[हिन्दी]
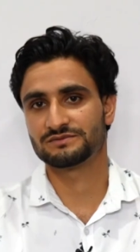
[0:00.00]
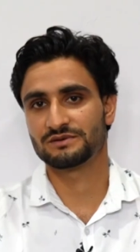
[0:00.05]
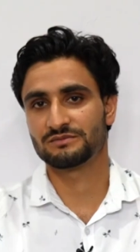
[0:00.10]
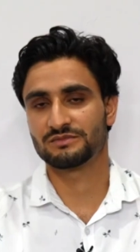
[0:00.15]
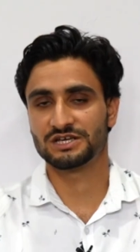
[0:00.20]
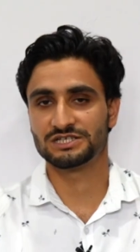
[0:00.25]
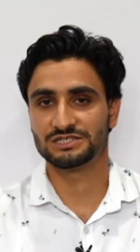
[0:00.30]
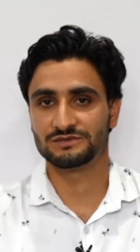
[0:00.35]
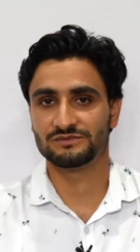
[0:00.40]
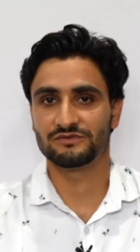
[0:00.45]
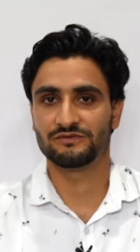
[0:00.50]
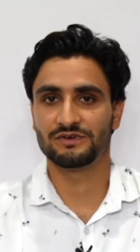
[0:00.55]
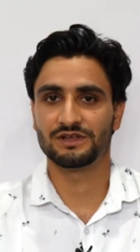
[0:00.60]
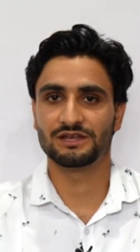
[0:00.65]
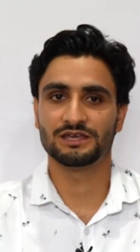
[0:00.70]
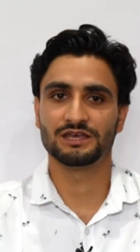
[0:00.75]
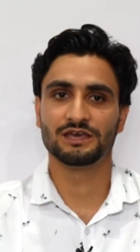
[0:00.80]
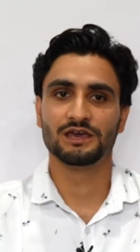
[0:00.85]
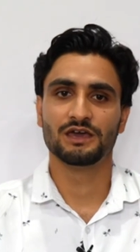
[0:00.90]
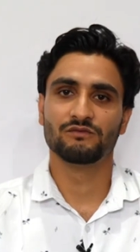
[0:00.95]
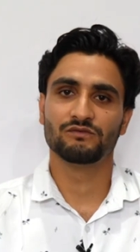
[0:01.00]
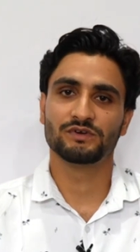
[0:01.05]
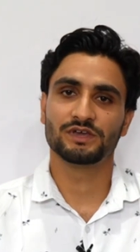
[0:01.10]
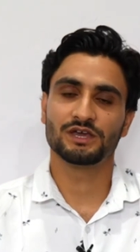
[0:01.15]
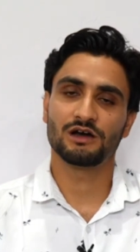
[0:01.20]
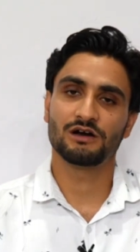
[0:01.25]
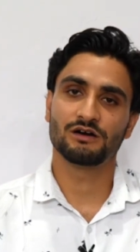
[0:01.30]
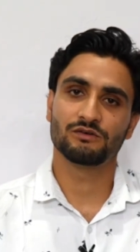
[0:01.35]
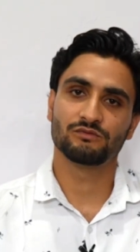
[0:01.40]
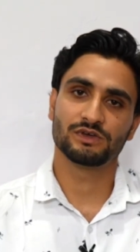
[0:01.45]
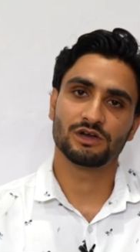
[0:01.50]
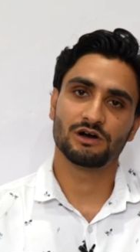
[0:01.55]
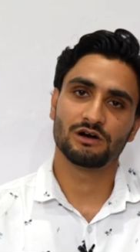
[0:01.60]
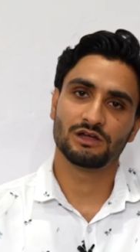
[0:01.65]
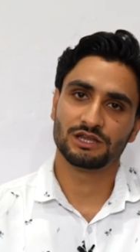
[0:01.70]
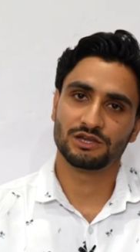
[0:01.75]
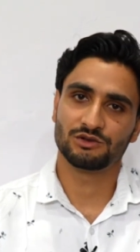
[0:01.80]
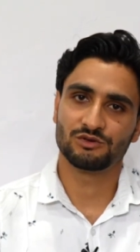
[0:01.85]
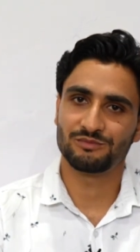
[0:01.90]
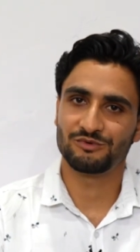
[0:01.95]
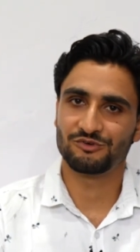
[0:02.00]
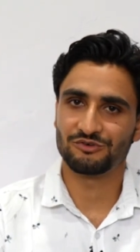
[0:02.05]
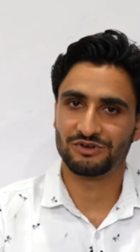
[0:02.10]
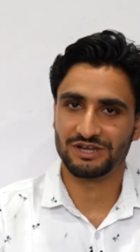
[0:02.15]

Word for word: फ्रॉम कश्मीर वैली वी वी ऑनली नो अबाउट